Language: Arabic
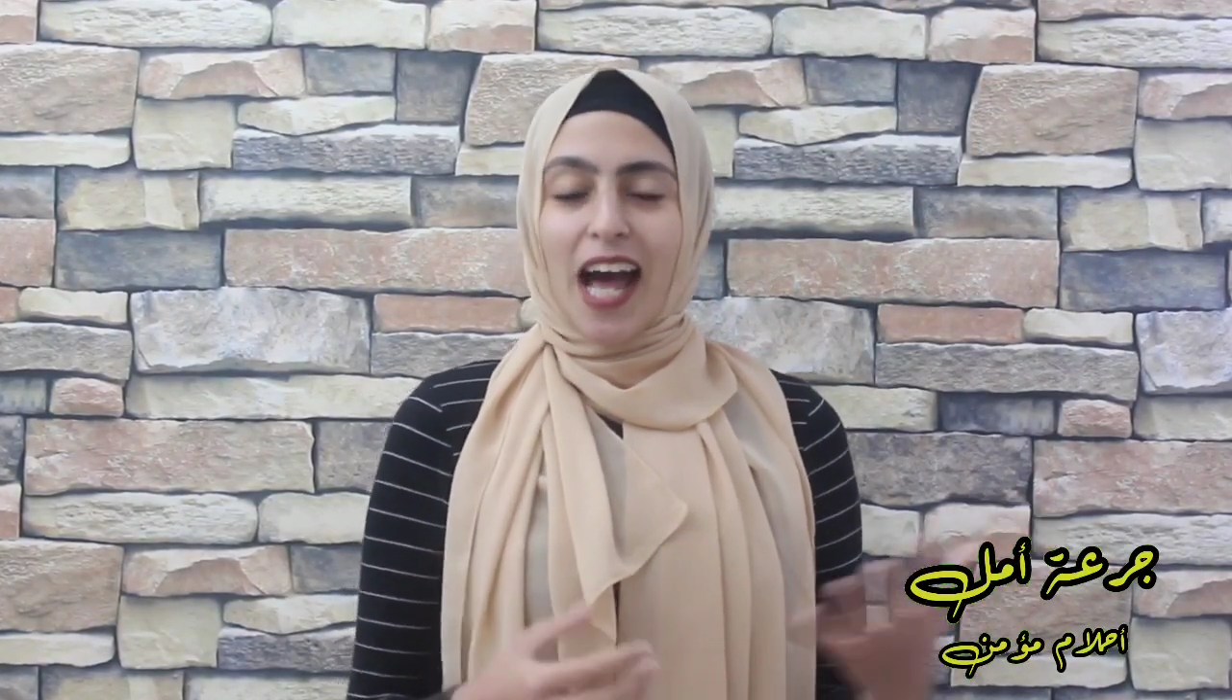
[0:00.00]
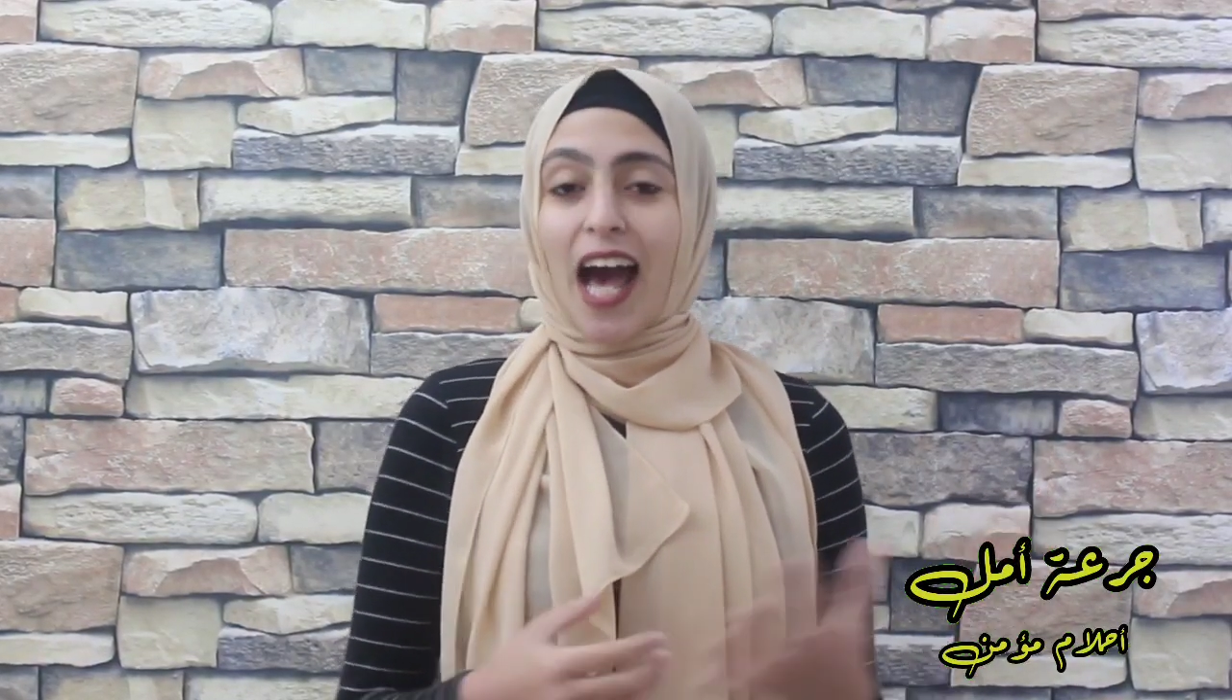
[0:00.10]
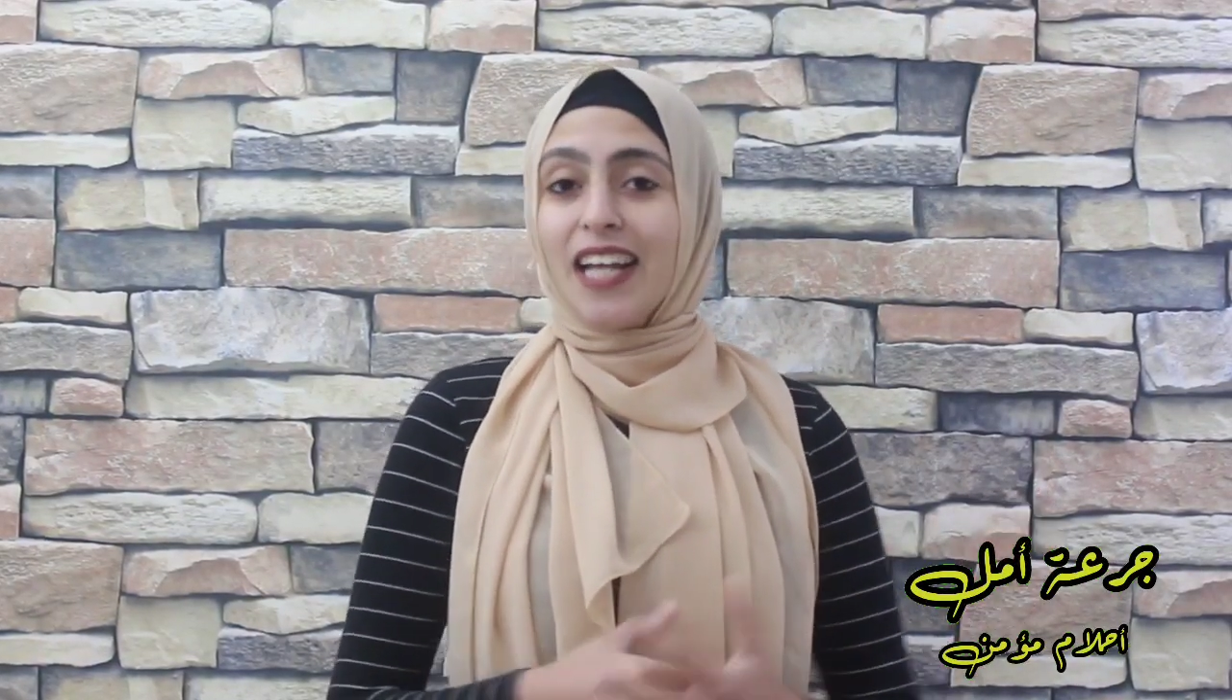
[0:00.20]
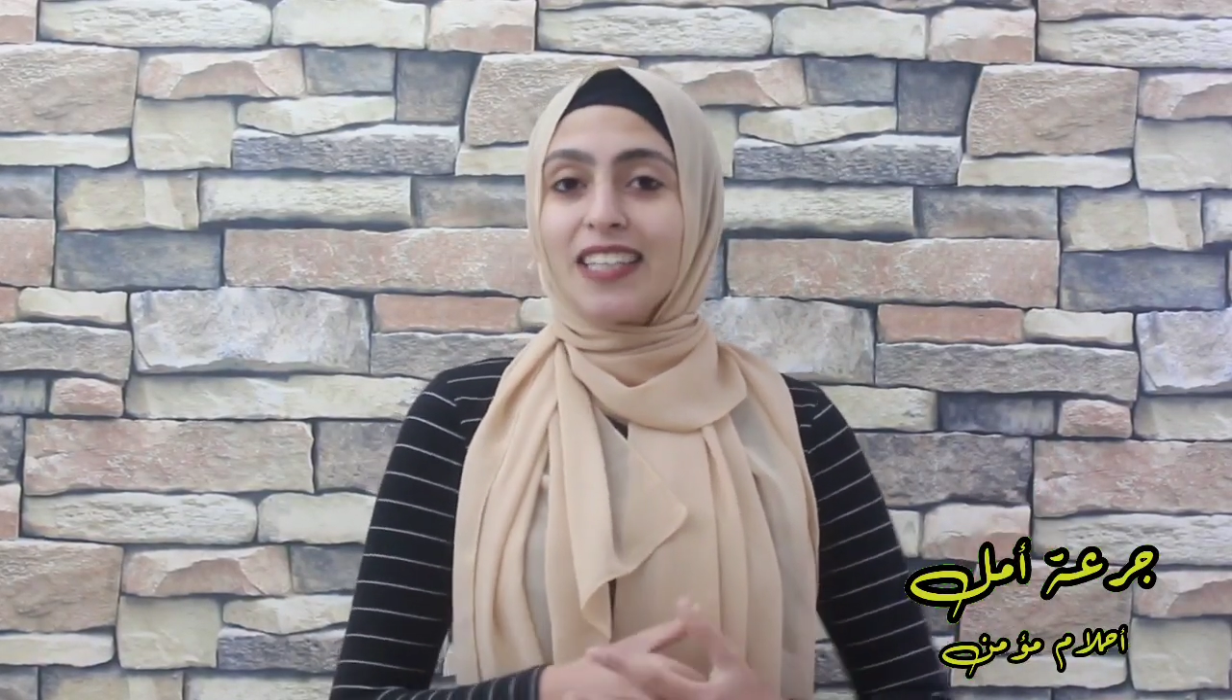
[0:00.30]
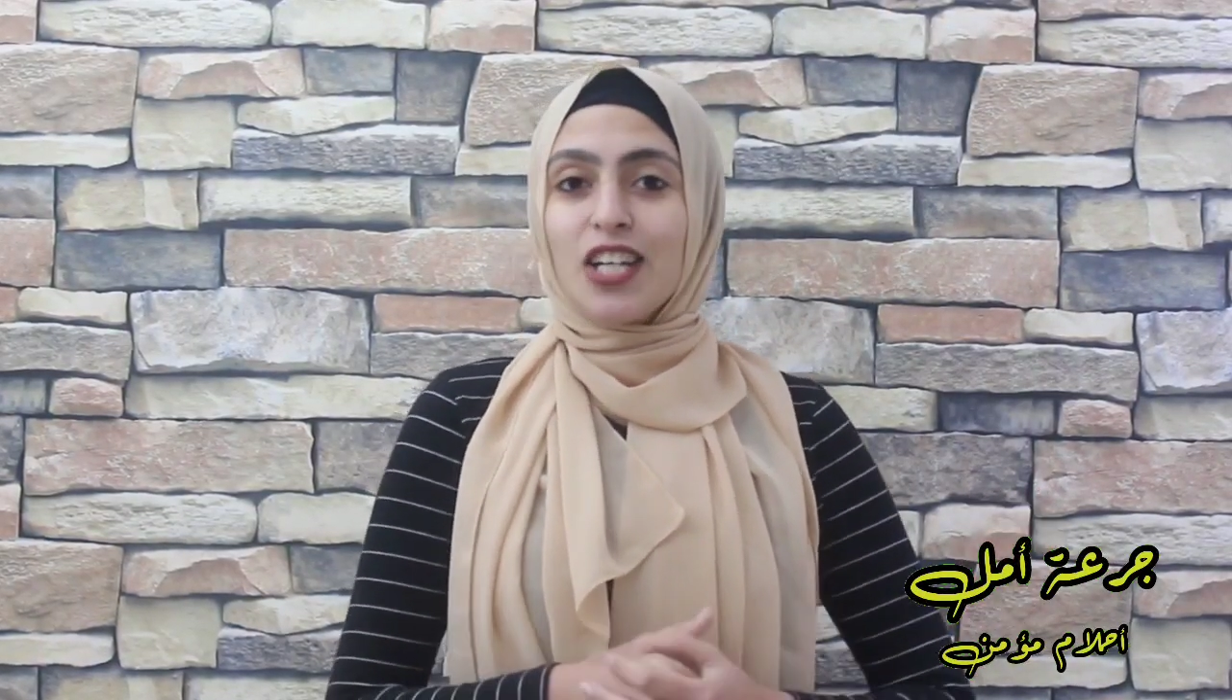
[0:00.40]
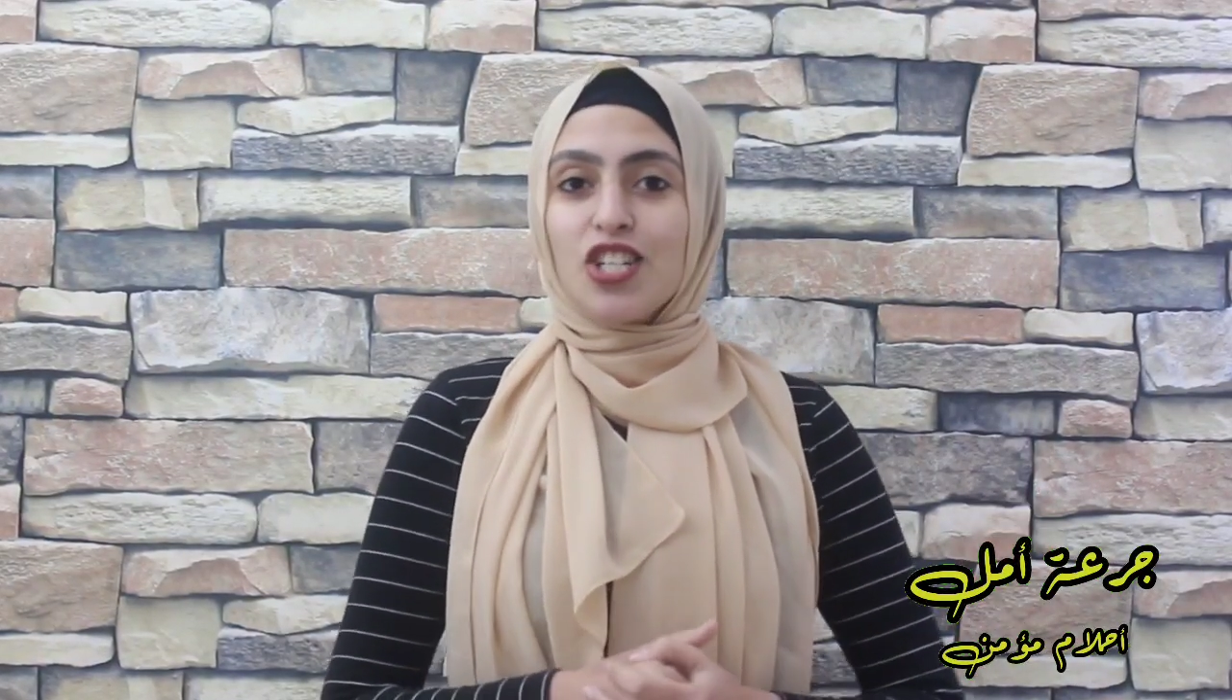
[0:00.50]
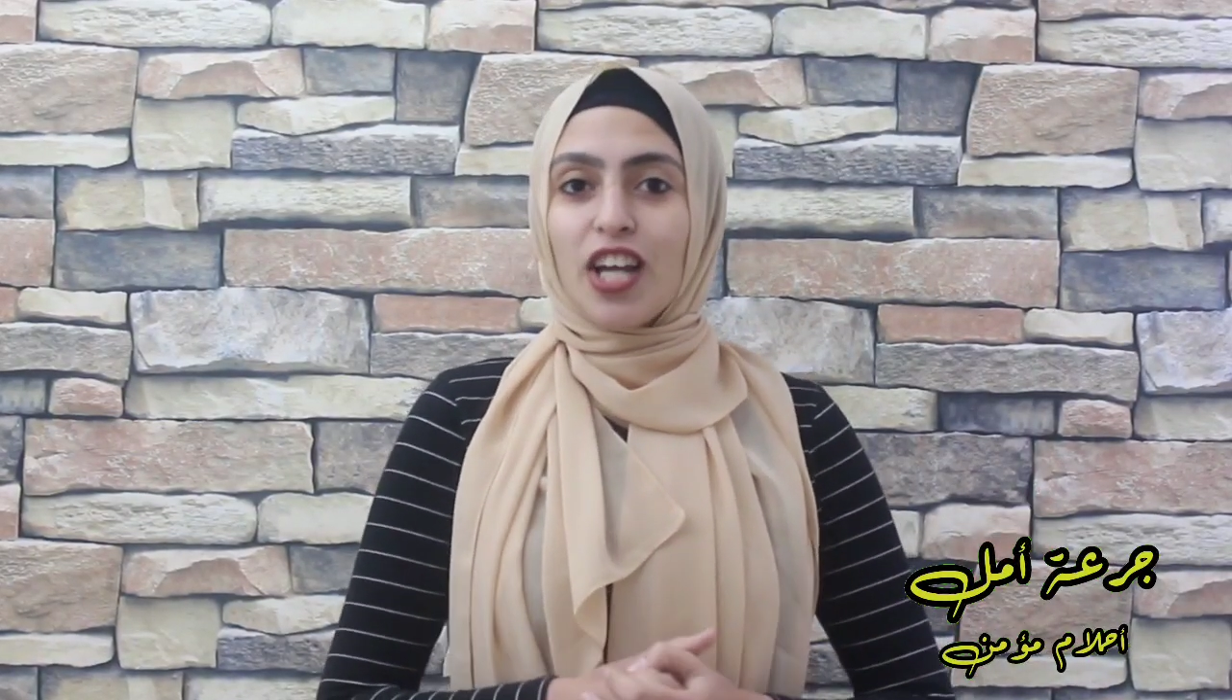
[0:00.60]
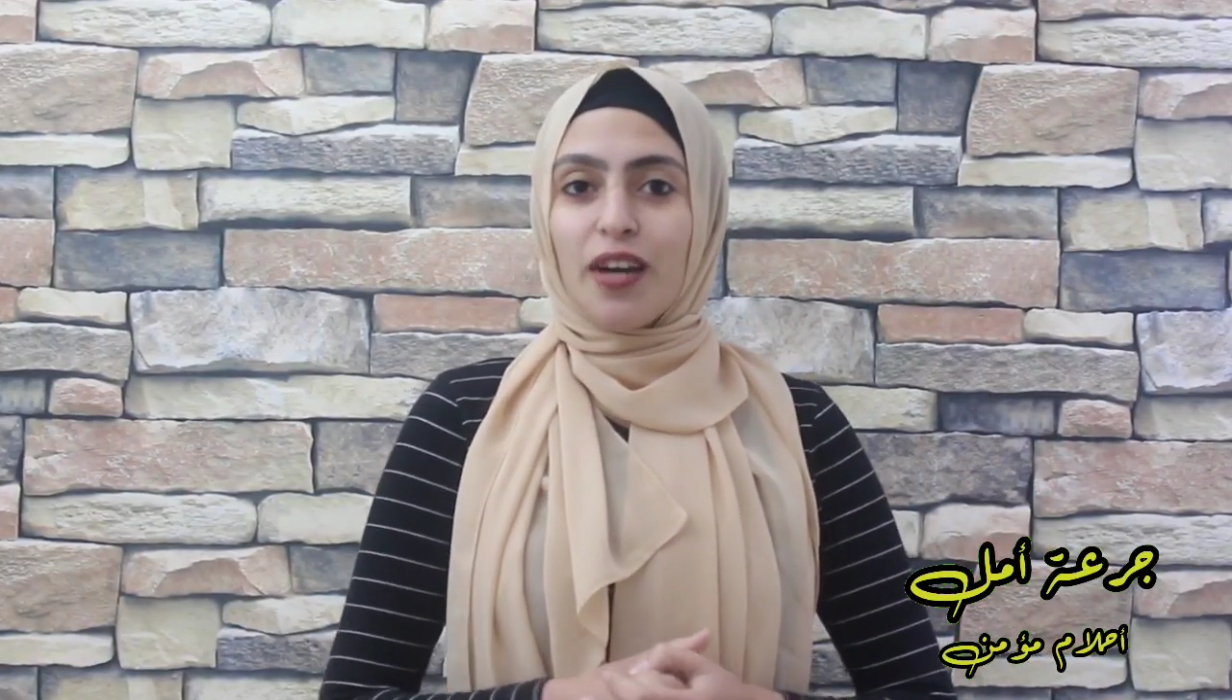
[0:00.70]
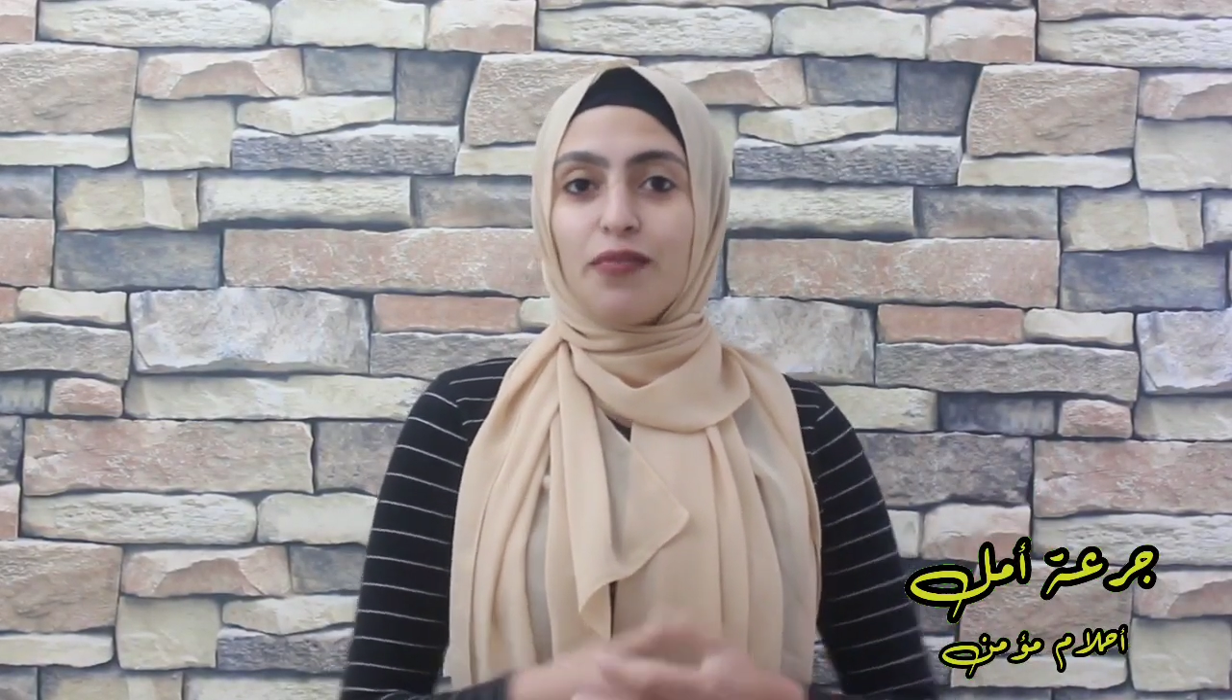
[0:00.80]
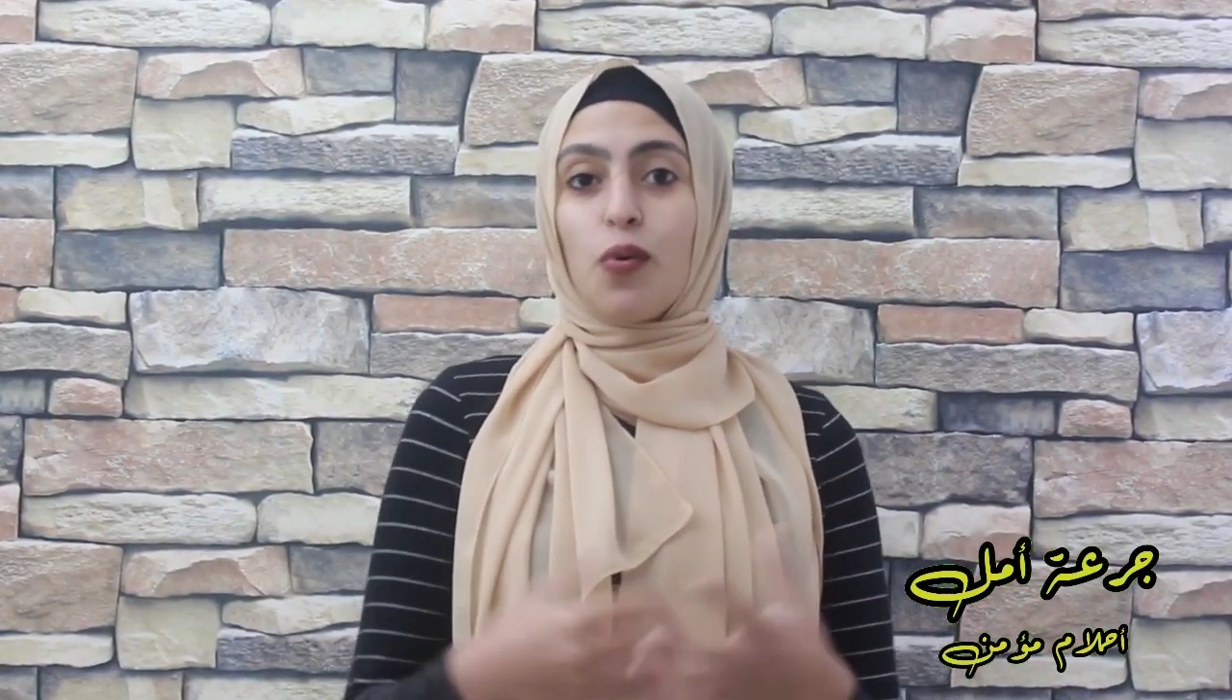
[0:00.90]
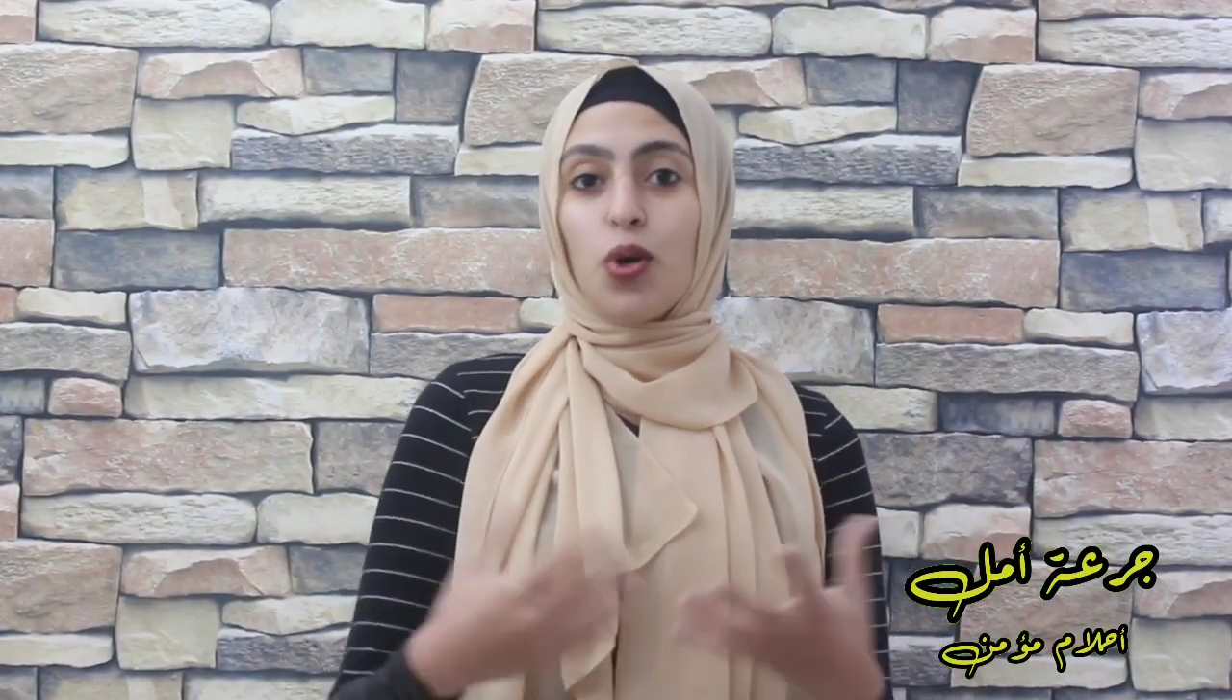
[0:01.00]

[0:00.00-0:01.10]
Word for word: قالت الشغف